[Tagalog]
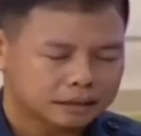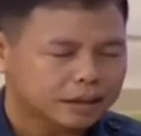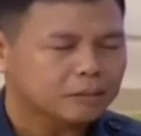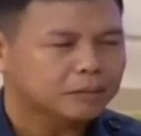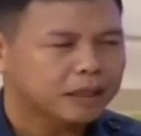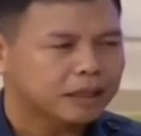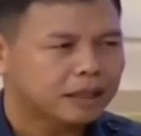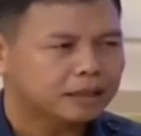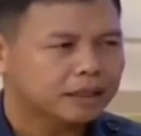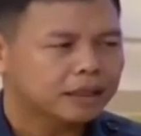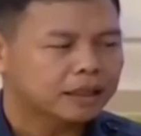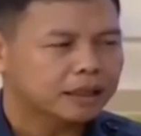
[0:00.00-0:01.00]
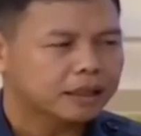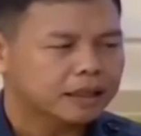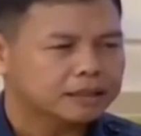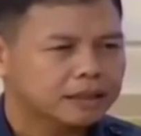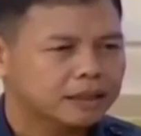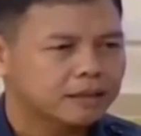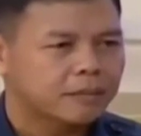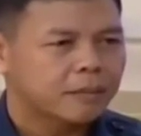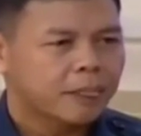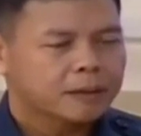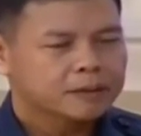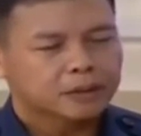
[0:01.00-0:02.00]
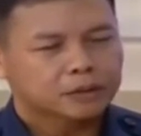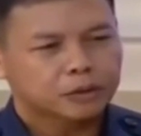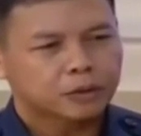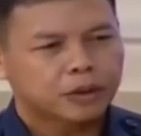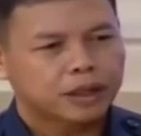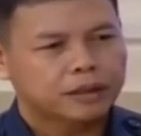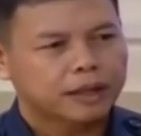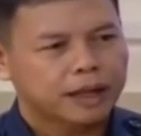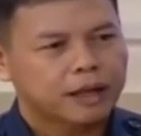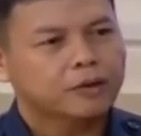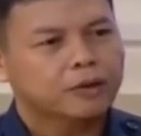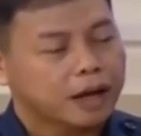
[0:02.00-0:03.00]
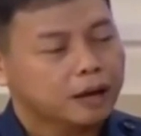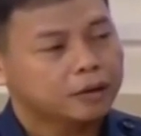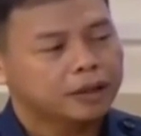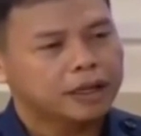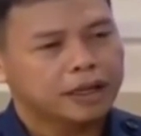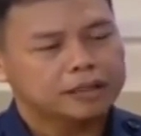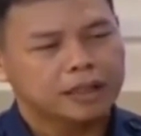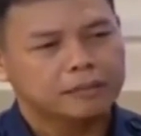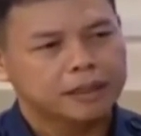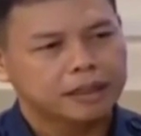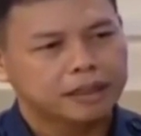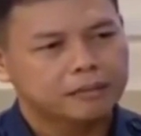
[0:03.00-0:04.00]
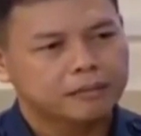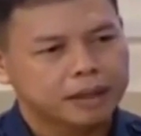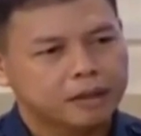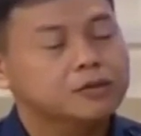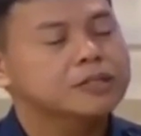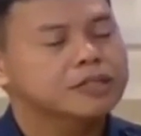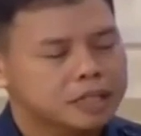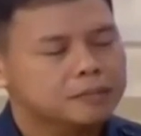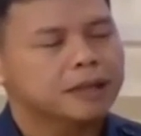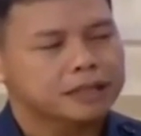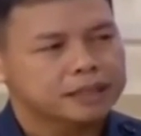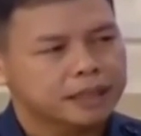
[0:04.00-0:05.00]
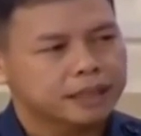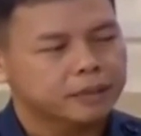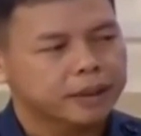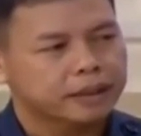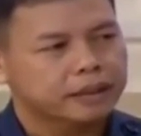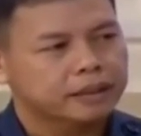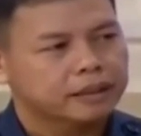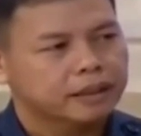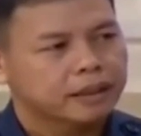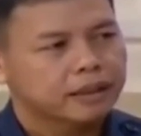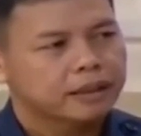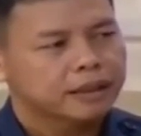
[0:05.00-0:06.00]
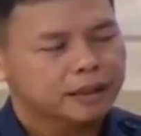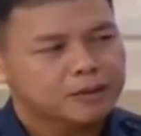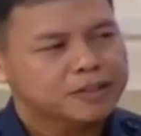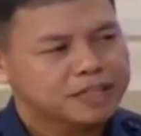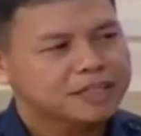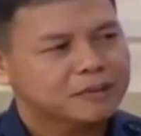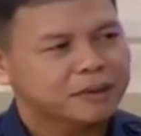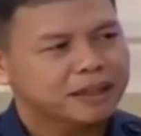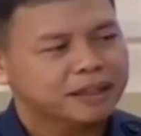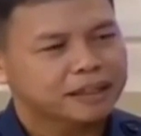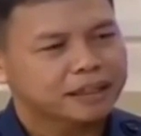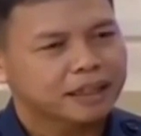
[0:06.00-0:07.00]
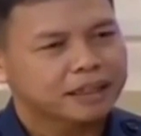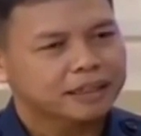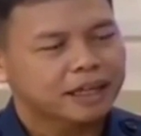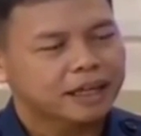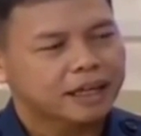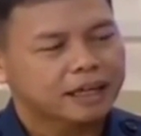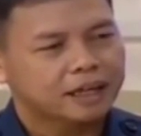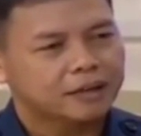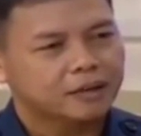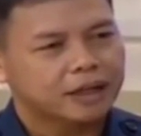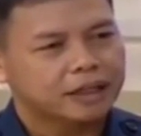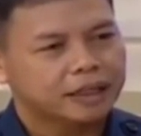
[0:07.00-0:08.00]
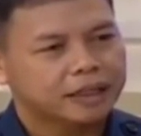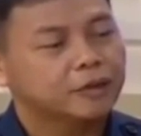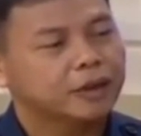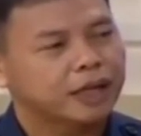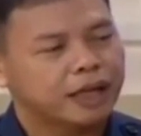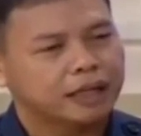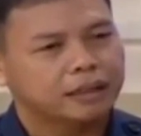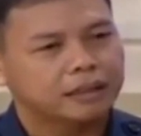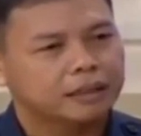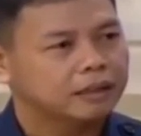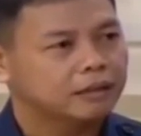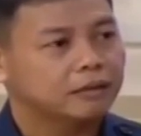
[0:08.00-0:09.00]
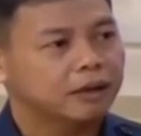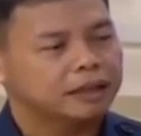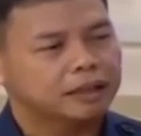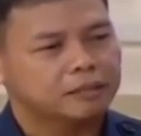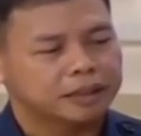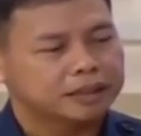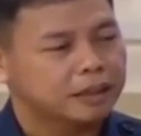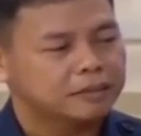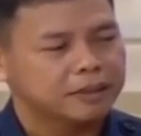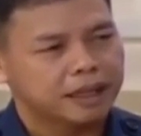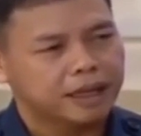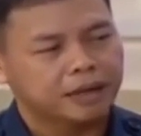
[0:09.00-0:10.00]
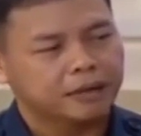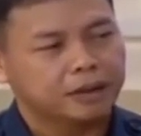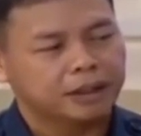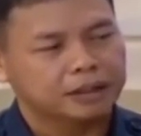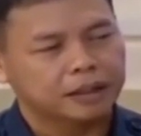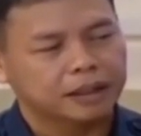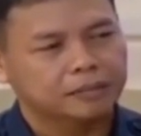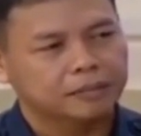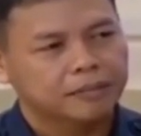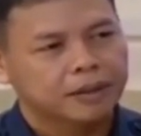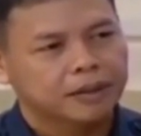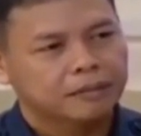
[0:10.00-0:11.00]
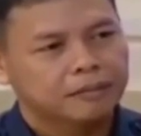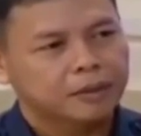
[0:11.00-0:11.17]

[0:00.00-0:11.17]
is, is scripted lang talaga. Kasi sa totoo lang, ako, ako din nakasabi na may konsensya pa rin si Kerwin. Na konsensya pa rin. Kaysa akala ko nga na yun na ang kuan na magsabi na ako nagtanggap.